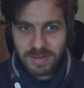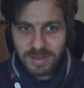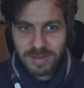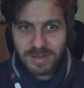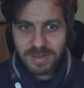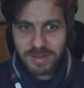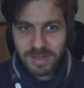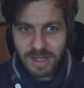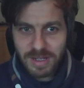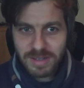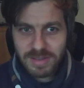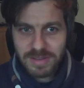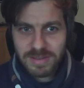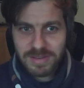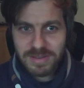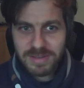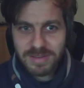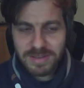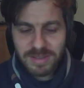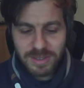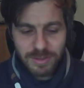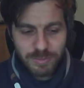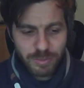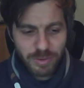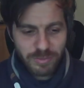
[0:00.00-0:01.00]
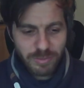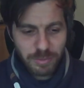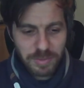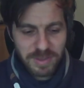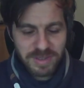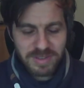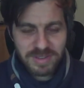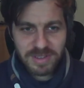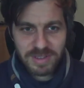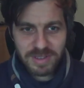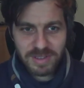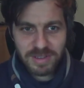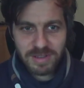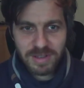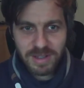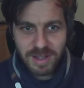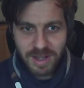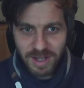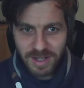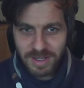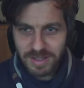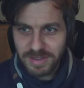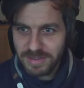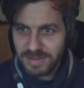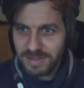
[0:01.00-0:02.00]
gedacht, es ist sinnvoll, wenn man sich in einen
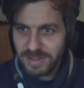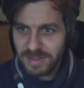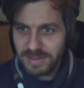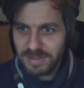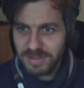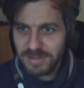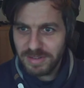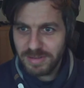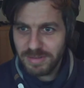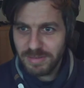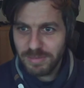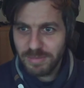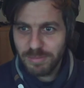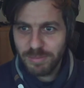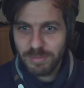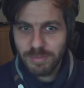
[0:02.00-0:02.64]
Kreis setzt.